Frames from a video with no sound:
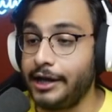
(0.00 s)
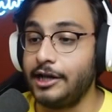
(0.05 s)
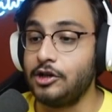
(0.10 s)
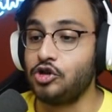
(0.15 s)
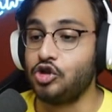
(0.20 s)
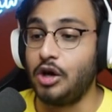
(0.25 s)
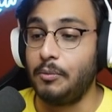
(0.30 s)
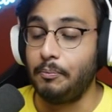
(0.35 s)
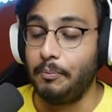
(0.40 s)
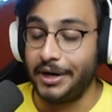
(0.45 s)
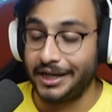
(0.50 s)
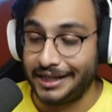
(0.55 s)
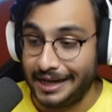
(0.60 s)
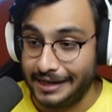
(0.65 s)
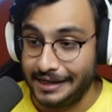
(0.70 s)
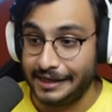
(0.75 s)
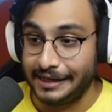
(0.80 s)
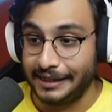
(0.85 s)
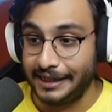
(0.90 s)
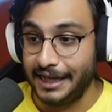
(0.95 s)
इसको
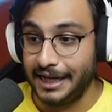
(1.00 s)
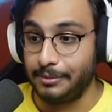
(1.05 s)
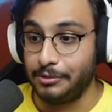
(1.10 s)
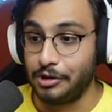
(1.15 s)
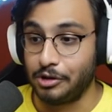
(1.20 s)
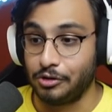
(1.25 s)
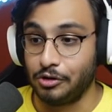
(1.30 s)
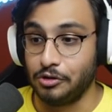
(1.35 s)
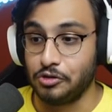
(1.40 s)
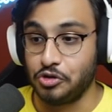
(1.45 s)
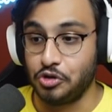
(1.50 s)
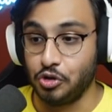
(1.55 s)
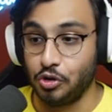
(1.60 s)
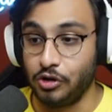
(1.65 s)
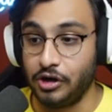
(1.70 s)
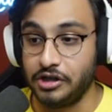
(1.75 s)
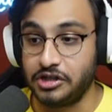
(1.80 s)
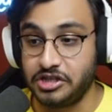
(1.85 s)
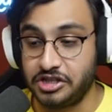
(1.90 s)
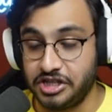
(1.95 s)
बनाने के लिए हम लोग को
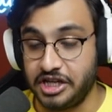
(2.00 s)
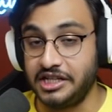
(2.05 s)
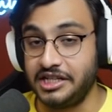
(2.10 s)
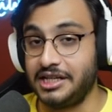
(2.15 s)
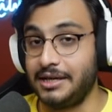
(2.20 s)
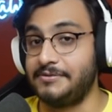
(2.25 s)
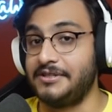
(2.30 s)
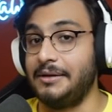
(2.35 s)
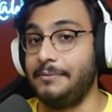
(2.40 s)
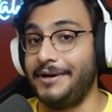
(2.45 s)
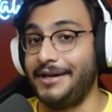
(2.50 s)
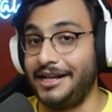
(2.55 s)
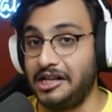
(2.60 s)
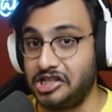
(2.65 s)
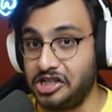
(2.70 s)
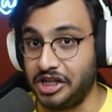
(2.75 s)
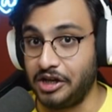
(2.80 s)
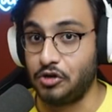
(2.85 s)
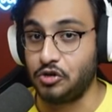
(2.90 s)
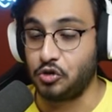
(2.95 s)
जो चीज सबसे पहले
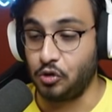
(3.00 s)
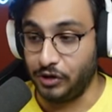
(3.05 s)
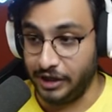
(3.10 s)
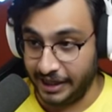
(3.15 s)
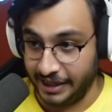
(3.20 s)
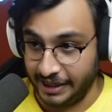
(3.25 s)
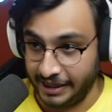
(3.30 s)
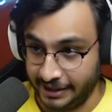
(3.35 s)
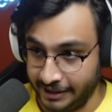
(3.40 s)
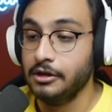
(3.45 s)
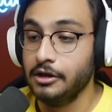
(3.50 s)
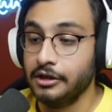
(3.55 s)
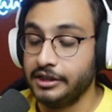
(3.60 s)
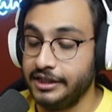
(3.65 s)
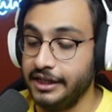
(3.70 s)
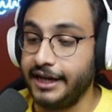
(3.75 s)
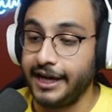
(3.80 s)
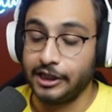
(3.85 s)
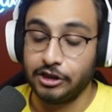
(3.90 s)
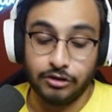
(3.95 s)
चाहिए उसको ले लेंगे
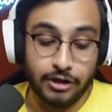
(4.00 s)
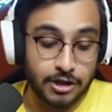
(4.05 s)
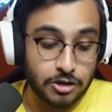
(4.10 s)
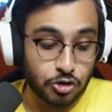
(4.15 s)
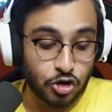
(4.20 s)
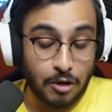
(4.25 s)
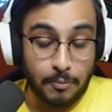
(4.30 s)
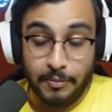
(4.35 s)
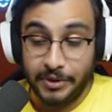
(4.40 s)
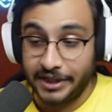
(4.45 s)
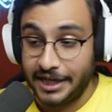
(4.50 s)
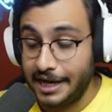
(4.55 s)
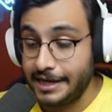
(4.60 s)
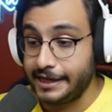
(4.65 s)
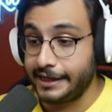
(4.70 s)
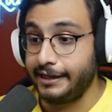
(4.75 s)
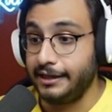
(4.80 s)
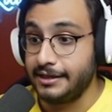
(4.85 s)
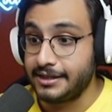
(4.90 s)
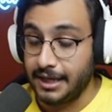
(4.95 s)
ठीक है तो इसको
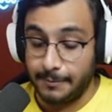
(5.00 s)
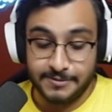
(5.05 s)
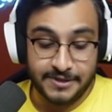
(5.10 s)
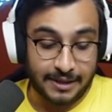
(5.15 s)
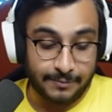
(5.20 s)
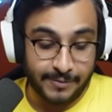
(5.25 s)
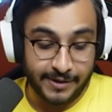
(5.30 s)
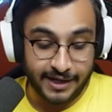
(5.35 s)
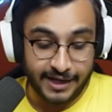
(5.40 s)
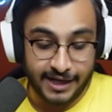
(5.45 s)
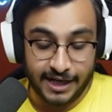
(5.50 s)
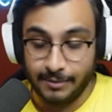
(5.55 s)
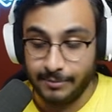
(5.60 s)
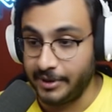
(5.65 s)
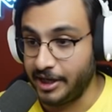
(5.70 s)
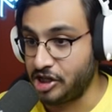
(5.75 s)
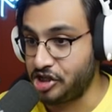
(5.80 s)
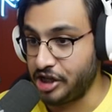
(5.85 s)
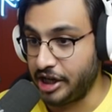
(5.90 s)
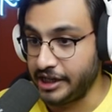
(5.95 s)
बनाने के लिए सबसे पहले
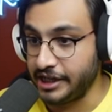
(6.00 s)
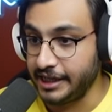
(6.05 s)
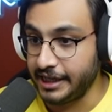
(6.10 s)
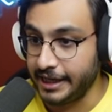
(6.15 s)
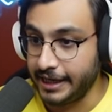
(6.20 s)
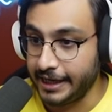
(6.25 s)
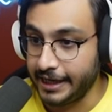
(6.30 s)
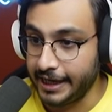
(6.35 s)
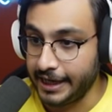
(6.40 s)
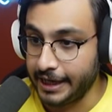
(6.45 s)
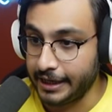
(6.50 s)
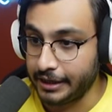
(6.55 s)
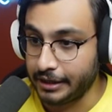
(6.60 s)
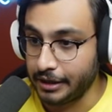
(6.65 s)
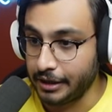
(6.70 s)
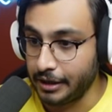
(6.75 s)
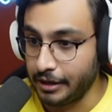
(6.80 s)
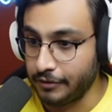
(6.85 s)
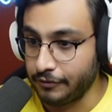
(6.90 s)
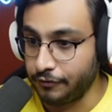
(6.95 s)
हमें चाहिए
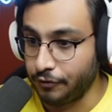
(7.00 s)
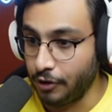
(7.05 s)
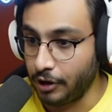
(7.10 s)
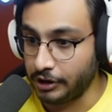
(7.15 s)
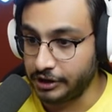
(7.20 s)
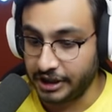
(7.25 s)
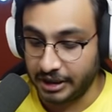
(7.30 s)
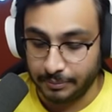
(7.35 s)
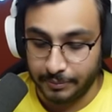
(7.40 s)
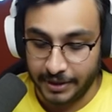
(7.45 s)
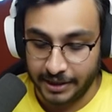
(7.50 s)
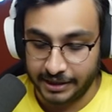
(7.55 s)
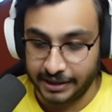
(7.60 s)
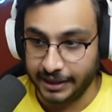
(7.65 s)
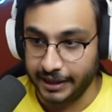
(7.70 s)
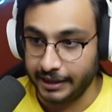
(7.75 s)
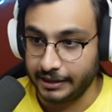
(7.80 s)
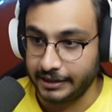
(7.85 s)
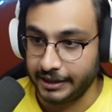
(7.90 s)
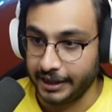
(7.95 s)
एक वाटर
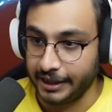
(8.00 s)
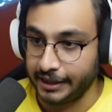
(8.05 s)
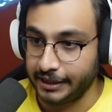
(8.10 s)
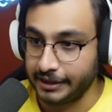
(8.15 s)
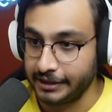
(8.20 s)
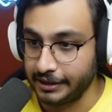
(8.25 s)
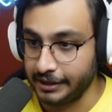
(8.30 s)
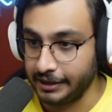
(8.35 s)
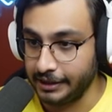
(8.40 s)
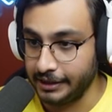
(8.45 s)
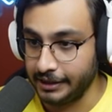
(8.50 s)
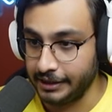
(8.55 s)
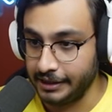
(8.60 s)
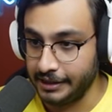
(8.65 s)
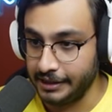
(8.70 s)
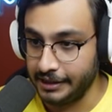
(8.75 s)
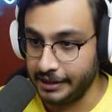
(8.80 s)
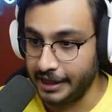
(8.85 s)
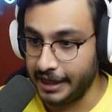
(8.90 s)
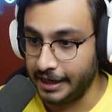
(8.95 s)
बकेट एक
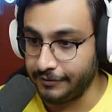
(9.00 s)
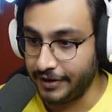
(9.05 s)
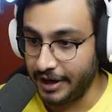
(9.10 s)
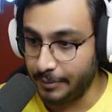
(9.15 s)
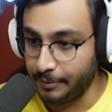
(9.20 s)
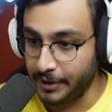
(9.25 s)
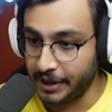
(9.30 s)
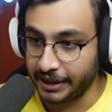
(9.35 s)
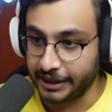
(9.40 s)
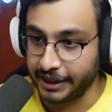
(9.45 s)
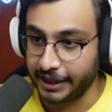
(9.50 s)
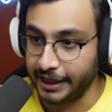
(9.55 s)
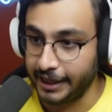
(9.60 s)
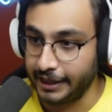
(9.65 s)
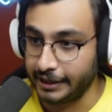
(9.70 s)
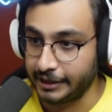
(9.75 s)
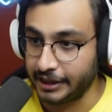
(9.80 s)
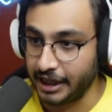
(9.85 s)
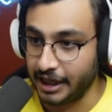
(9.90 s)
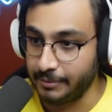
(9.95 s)
लावा
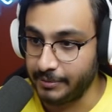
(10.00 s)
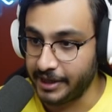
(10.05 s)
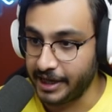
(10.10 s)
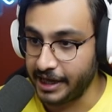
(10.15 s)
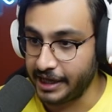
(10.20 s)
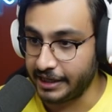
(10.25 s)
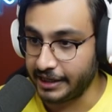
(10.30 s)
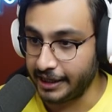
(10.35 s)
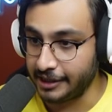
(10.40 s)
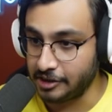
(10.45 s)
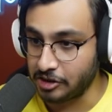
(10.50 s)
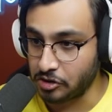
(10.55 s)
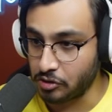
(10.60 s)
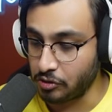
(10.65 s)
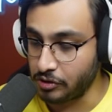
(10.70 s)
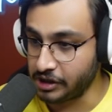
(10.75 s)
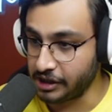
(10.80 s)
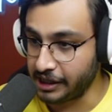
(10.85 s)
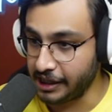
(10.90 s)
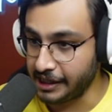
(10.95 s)
बकेट हमें
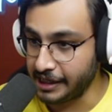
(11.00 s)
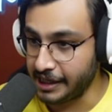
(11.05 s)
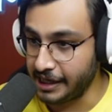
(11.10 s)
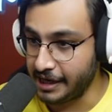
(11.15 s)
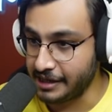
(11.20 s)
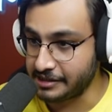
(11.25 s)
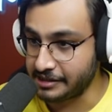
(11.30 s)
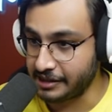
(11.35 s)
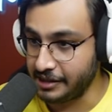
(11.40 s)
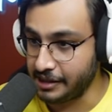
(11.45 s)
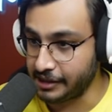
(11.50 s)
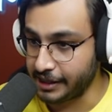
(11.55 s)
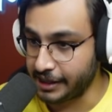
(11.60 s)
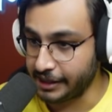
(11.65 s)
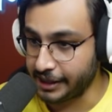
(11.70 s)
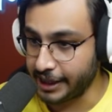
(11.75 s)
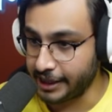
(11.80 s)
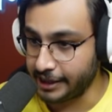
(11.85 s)
रेडस्टोन के यहाँ से लगेंगे